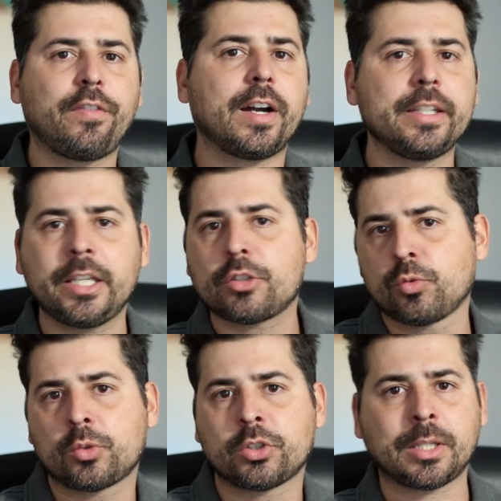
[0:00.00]
faria
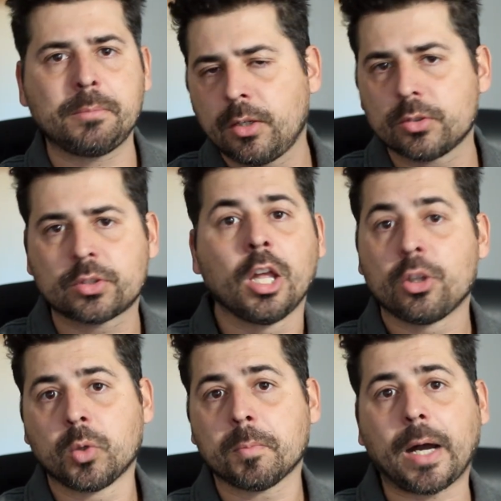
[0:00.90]
junto com seus amigos
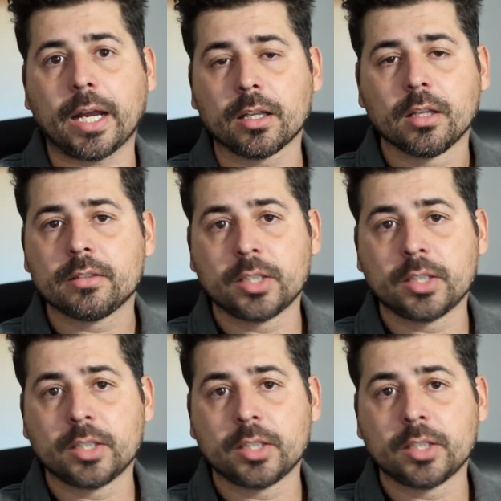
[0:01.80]
num bar.